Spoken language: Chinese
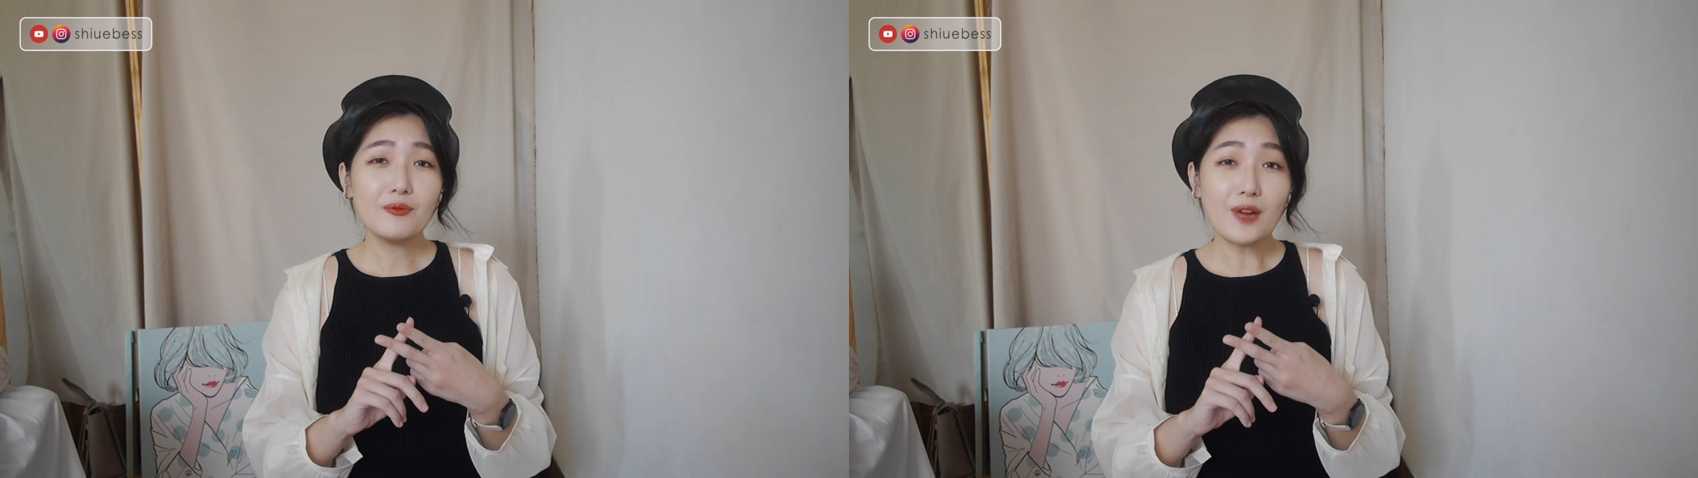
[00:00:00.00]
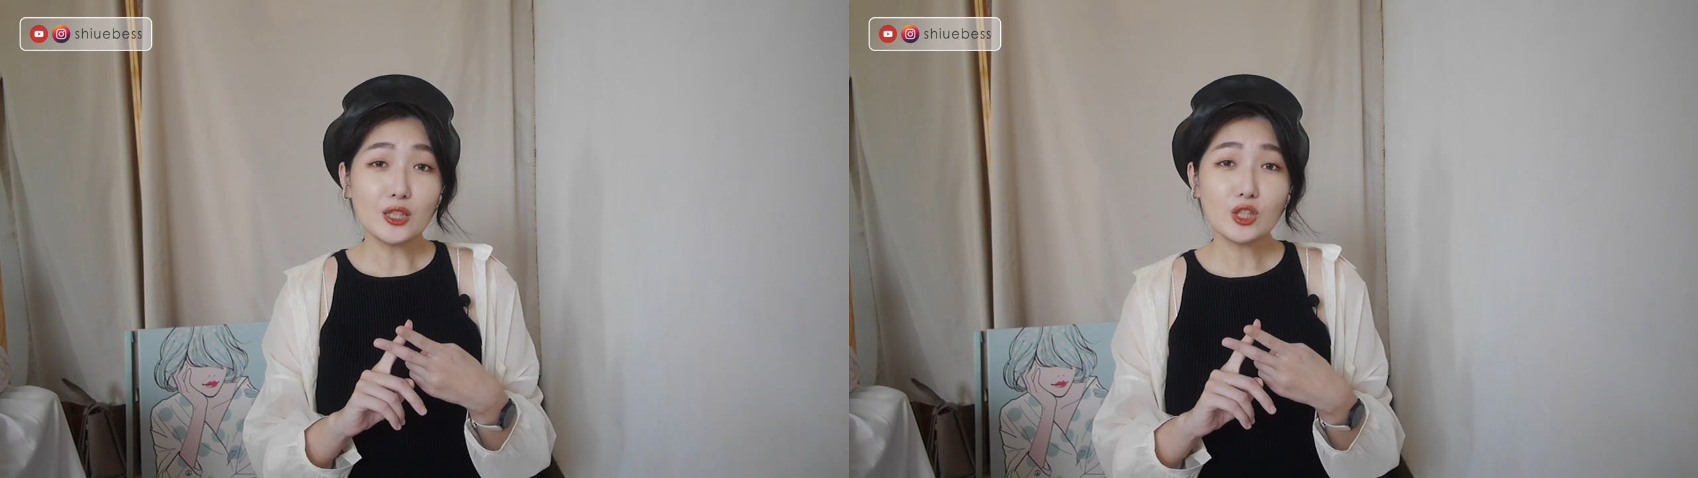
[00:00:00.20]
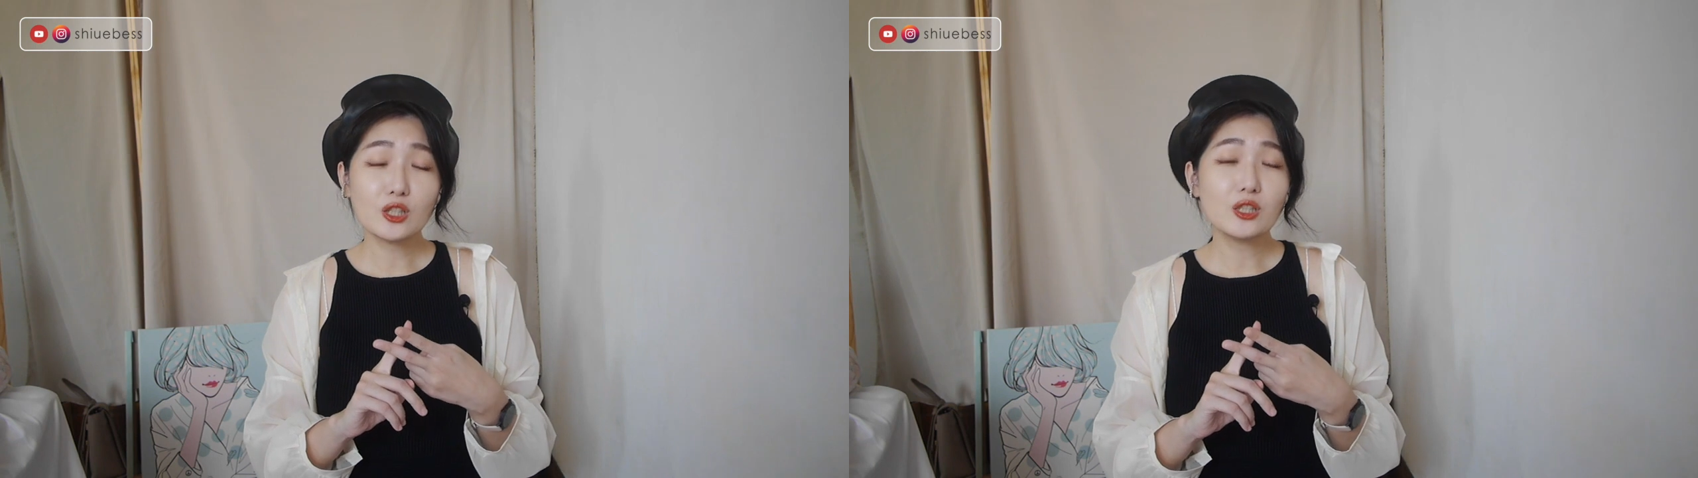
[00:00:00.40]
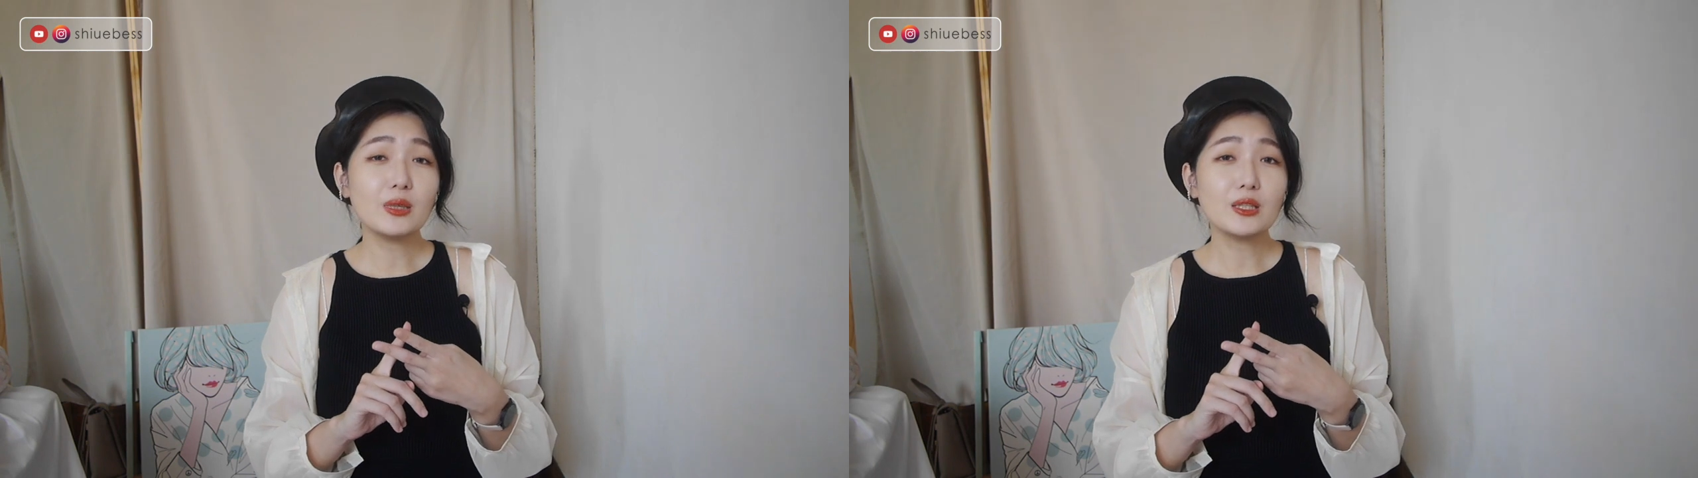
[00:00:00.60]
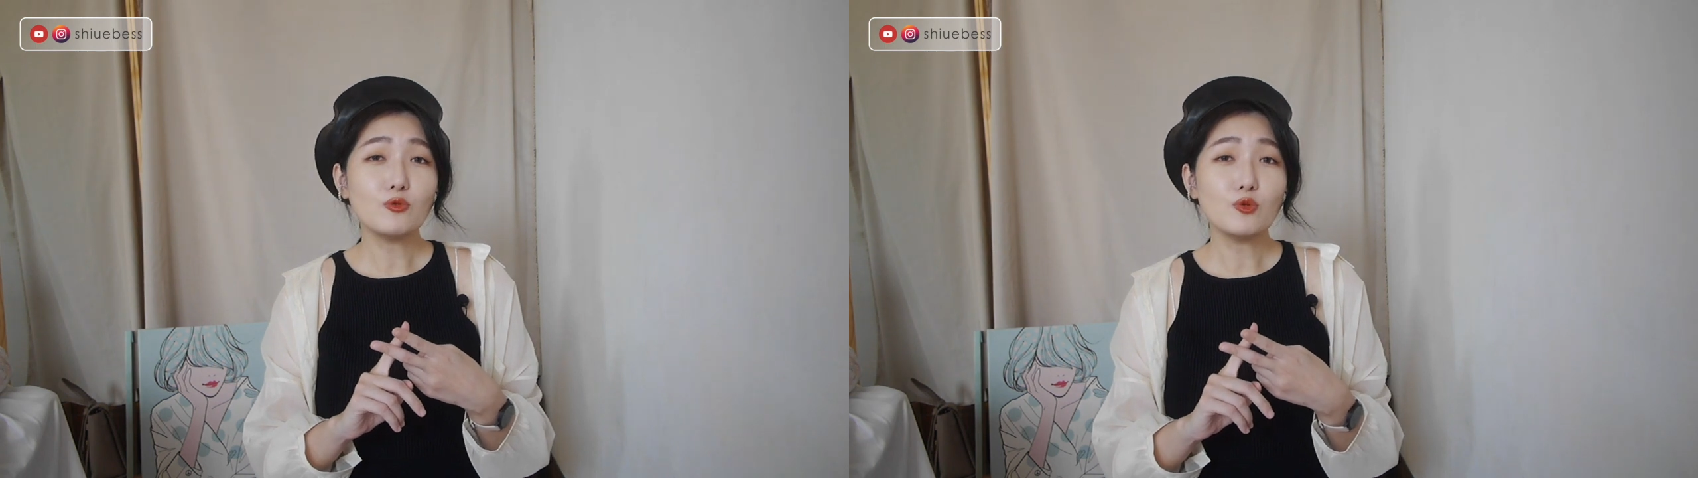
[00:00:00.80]
防止里
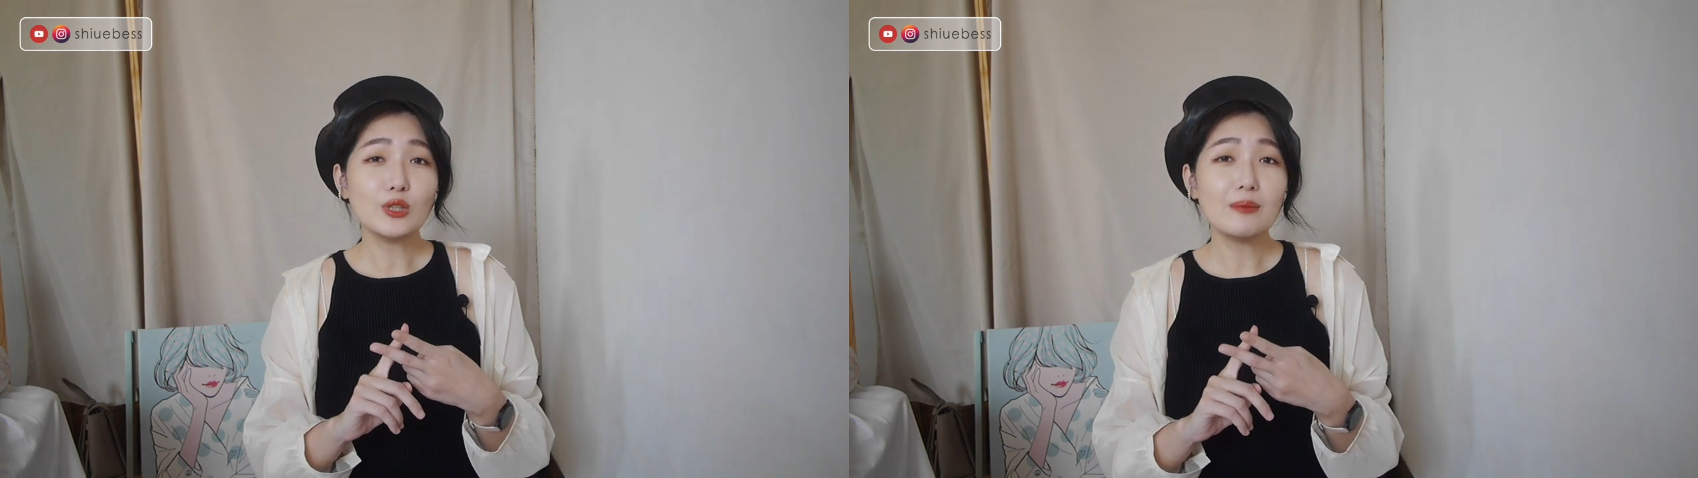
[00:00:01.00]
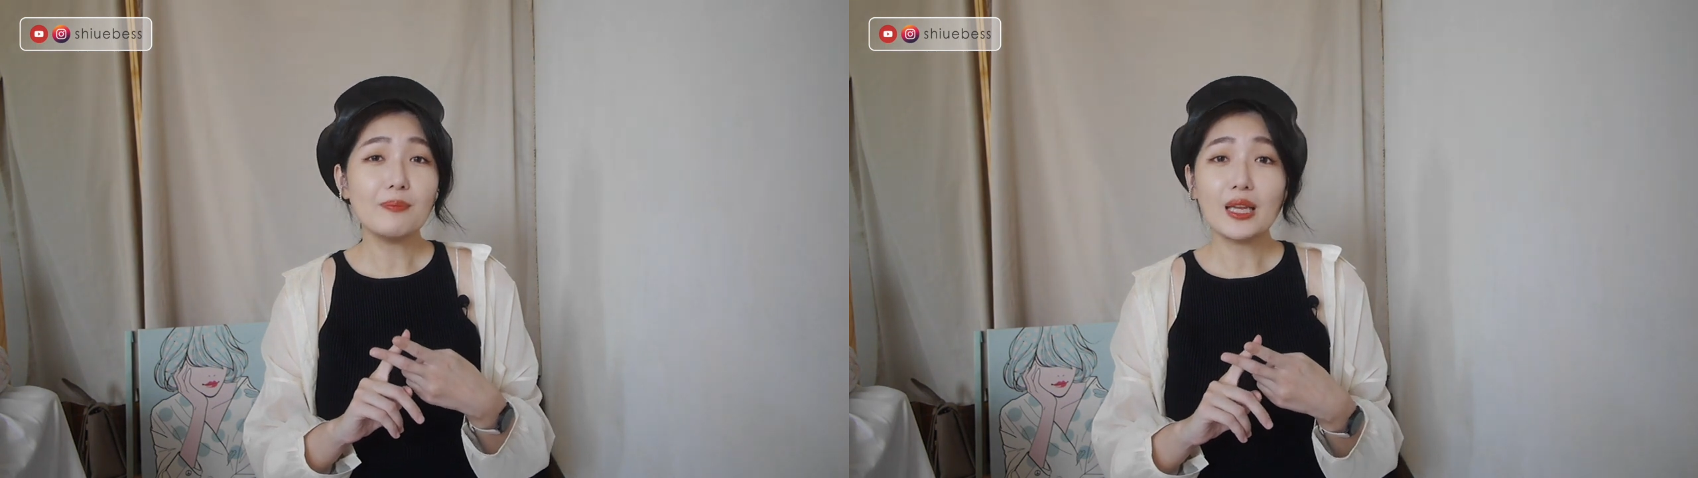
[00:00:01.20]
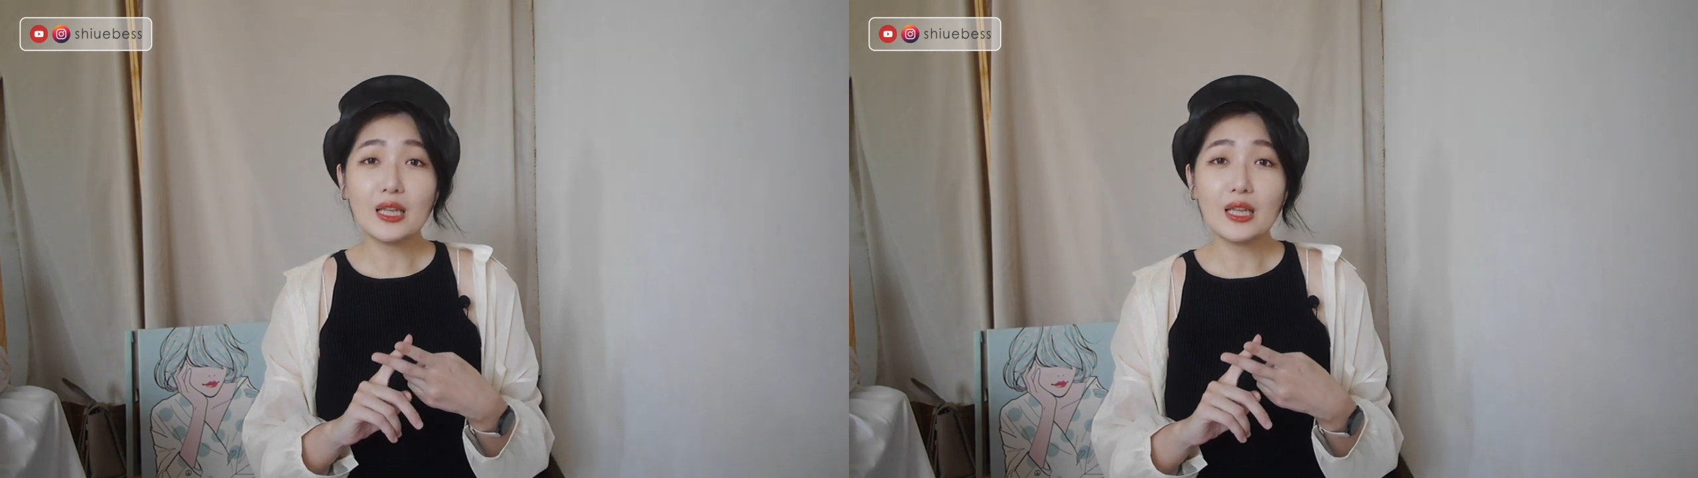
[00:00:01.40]
面的物件被